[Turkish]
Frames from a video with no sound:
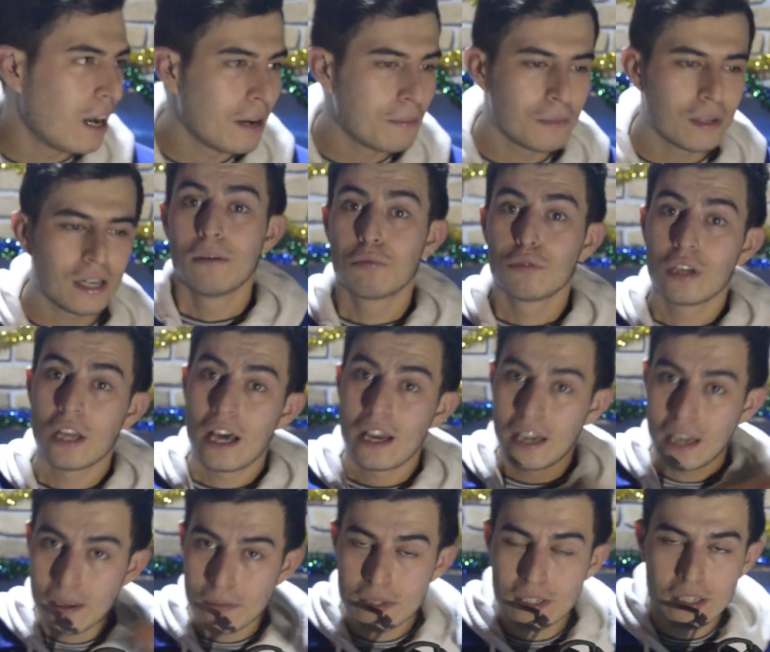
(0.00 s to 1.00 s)
Ama bunların
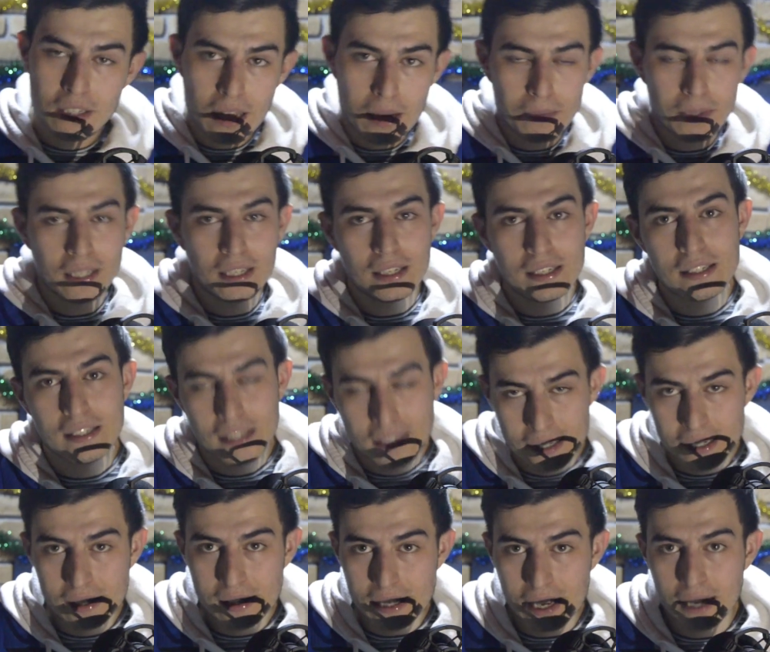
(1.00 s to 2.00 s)
hepsi tabii ki
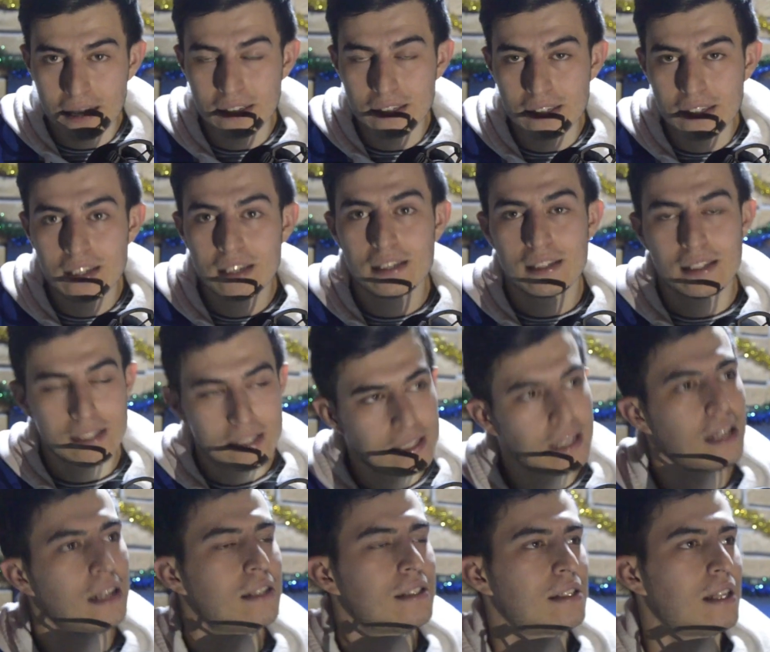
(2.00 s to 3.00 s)
sizin sayenizde sizin
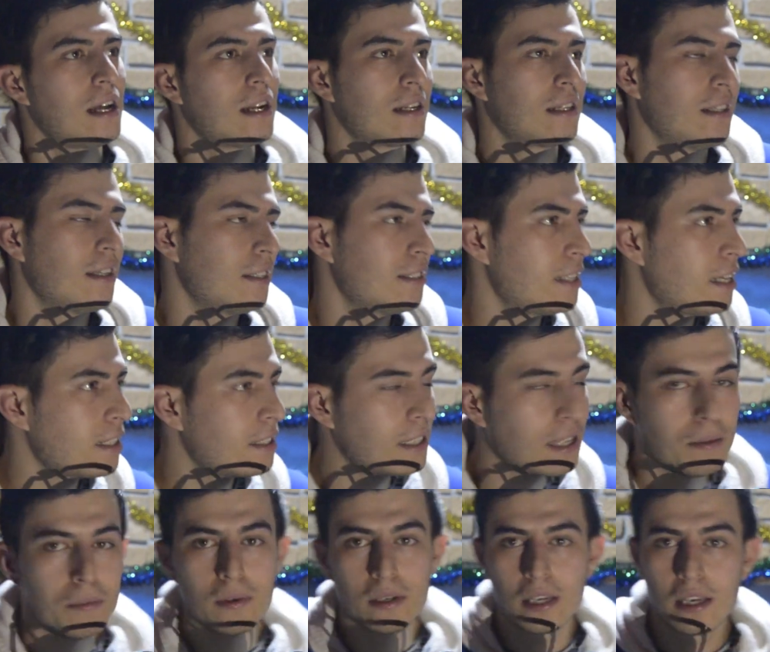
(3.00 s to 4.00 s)
elinizde arkadaşlar.
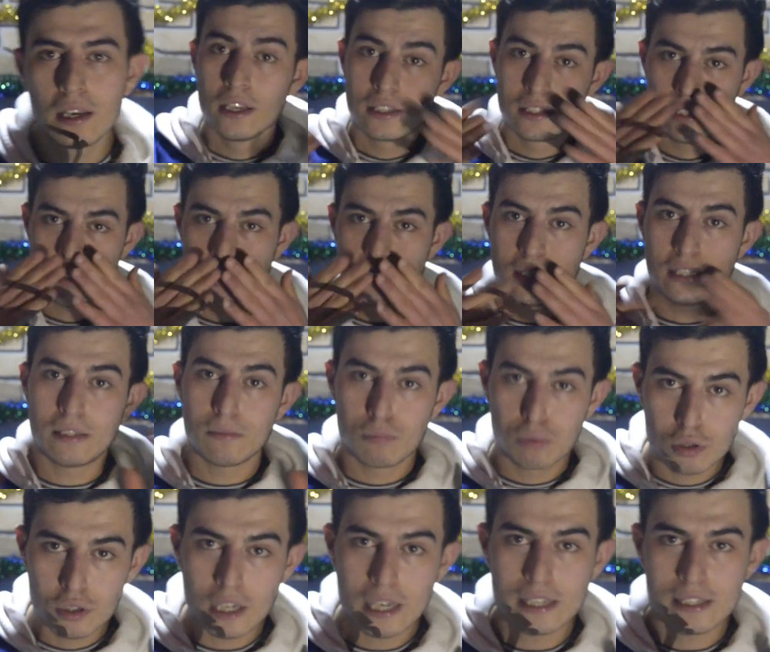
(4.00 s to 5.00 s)
Tabii ki
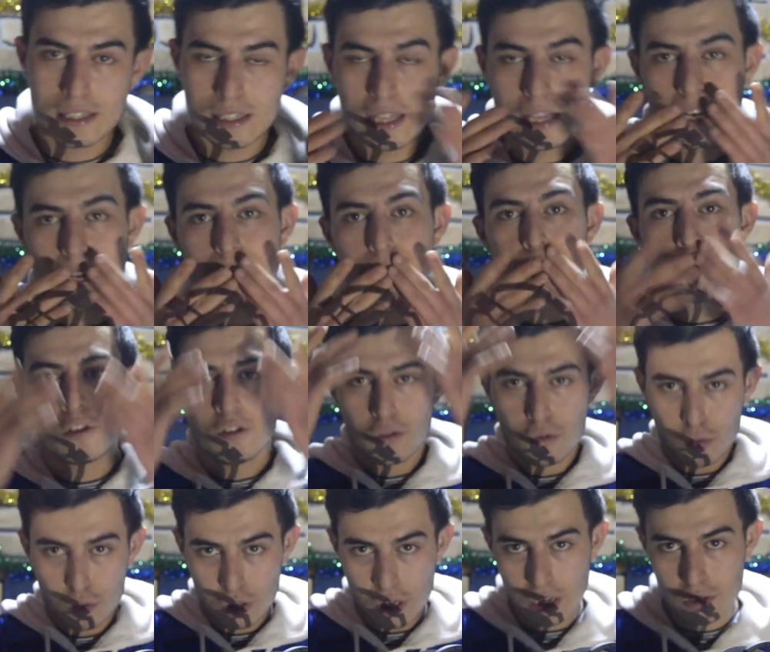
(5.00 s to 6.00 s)
buradan sizlere
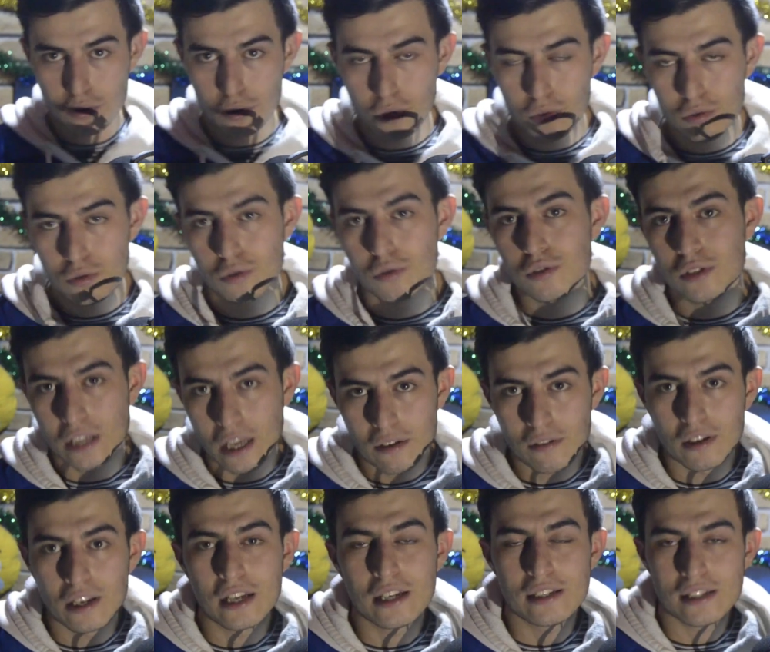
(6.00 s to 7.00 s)
Kucak zorlusu
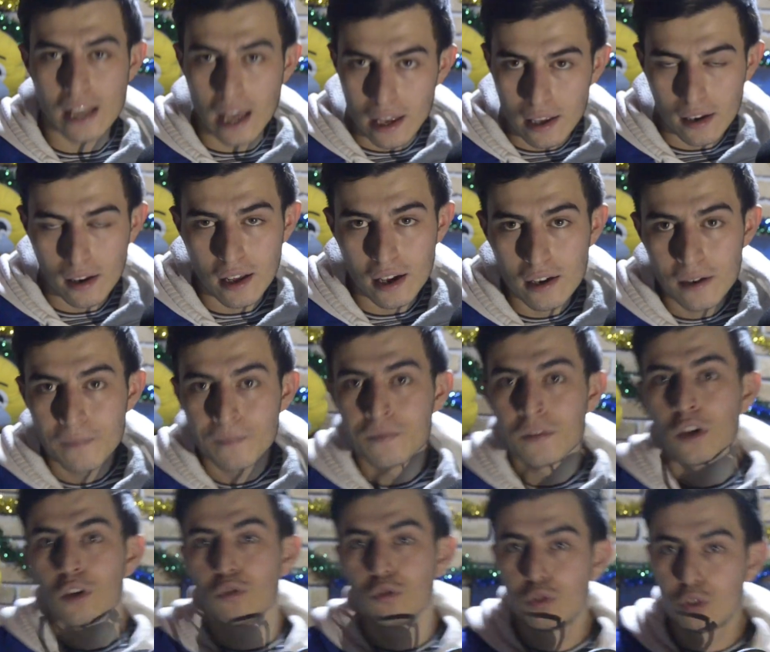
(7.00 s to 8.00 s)
sevgiler, saygılar.
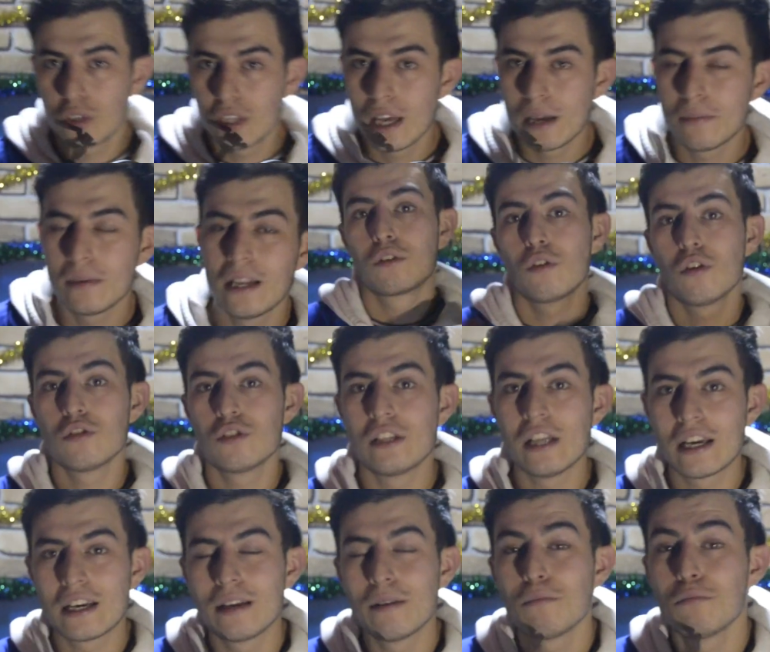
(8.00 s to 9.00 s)
Küçüklerimin el
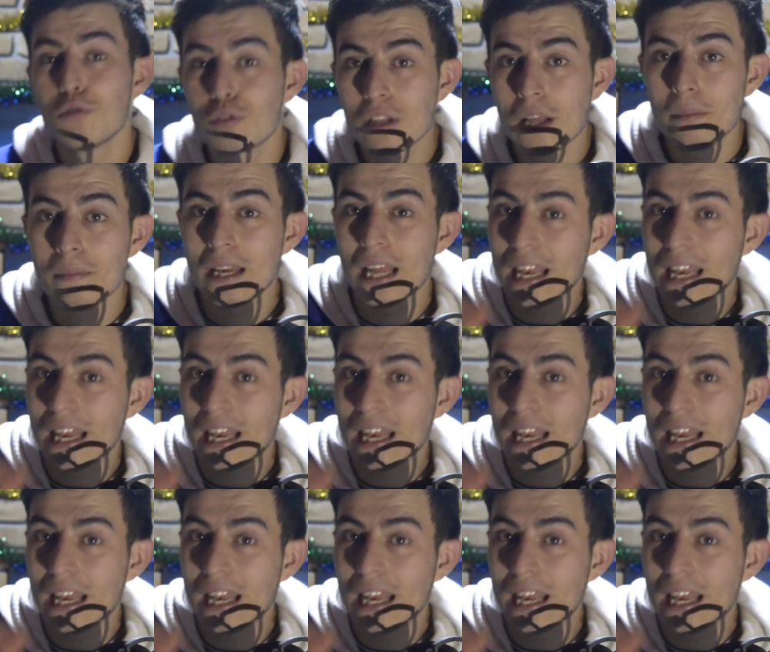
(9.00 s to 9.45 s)
gözlerinin, büyüklerimin